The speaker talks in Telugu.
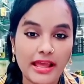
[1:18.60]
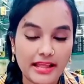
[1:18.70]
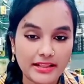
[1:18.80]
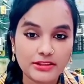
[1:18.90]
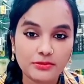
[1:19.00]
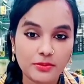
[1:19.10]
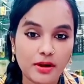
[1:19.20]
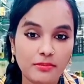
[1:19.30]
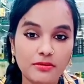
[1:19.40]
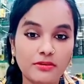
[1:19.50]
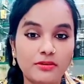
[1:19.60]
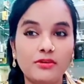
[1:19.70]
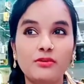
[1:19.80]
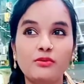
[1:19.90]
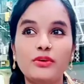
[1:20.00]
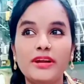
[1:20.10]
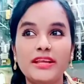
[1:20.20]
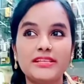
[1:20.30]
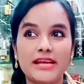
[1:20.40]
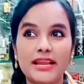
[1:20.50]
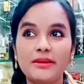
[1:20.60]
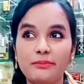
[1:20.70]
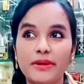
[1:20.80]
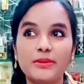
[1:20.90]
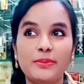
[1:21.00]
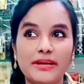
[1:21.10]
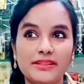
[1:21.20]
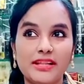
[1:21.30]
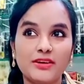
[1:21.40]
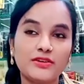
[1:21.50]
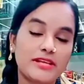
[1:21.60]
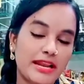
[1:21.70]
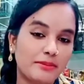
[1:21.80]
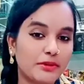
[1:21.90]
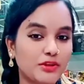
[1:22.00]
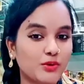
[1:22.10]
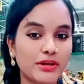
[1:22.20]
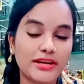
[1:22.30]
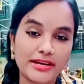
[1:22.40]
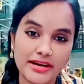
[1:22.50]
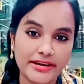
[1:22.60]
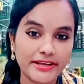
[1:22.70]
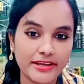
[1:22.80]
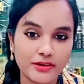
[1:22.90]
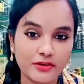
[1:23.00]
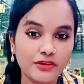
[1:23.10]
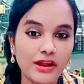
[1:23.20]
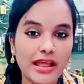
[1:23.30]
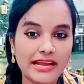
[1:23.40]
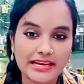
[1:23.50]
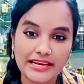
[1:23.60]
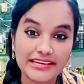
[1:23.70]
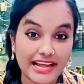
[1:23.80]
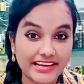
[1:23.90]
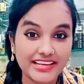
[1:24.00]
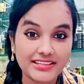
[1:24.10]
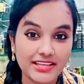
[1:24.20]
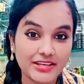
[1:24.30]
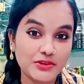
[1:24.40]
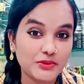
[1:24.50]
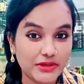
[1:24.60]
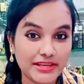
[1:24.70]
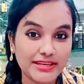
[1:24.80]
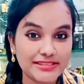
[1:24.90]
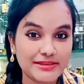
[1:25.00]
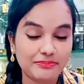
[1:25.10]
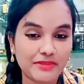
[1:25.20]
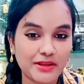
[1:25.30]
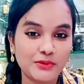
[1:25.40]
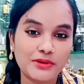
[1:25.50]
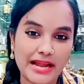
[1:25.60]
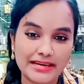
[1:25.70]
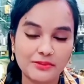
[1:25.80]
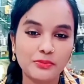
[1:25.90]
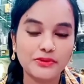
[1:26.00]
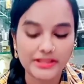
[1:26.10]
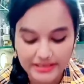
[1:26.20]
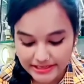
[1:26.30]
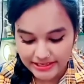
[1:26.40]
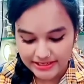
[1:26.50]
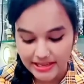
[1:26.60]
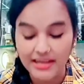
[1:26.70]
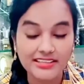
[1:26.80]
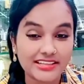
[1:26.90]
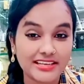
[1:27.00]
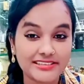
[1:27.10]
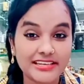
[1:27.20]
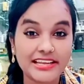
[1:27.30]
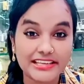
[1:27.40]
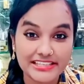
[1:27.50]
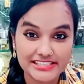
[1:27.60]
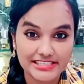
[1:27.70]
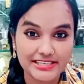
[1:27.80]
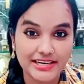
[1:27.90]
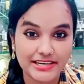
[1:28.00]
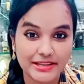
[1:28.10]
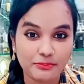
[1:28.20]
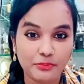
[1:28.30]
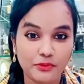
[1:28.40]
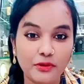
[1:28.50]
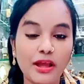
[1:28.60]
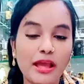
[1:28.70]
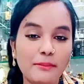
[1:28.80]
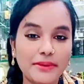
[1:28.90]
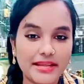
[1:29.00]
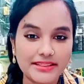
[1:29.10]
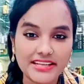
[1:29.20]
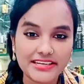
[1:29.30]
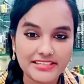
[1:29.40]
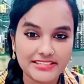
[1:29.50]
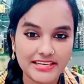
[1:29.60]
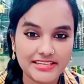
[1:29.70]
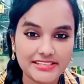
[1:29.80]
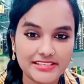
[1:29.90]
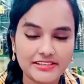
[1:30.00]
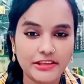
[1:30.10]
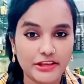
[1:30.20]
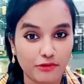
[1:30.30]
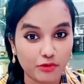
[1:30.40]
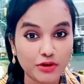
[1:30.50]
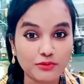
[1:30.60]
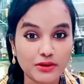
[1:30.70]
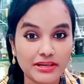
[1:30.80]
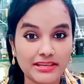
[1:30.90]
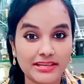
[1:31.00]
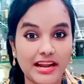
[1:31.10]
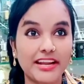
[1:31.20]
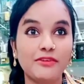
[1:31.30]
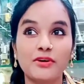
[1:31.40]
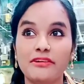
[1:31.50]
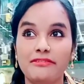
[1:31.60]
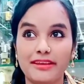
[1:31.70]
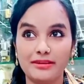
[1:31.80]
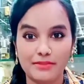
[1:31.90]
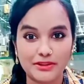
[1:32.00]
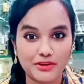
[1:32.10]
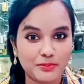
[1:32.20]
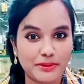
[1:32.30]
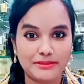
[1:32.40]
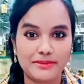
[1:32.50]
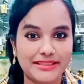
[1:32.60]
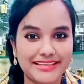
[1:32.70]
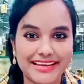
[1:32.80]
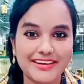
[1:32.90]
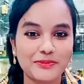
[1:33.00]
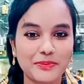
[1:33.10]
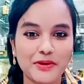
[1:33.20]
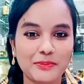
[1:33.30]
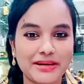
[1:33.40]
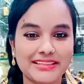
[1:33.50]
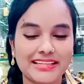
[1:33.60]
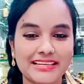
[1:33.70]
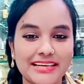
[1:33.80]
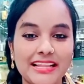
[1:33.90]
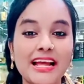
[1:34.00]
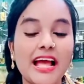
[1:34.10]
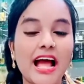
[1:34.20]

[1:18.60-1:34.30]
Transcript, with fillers: హెల్త్ ప్రాబ్లం ఉండి చాలా ఇబ్బంది పడుతున్నారు చాలామంది కూడా నన్ను అడిగారు కానీ నాకే తెలియదు నేనేం చెప్తాను కాకపోతే నాకు తెలిసిన ఈ చిన్న టిప్పు మీ అందరికీ షేర్ చేస్తే ఎవరో ఒకరికి అంటే ఒక వెయ్యి మందిలో పది మందికైనా ఉపయోగపడుతుంది కదా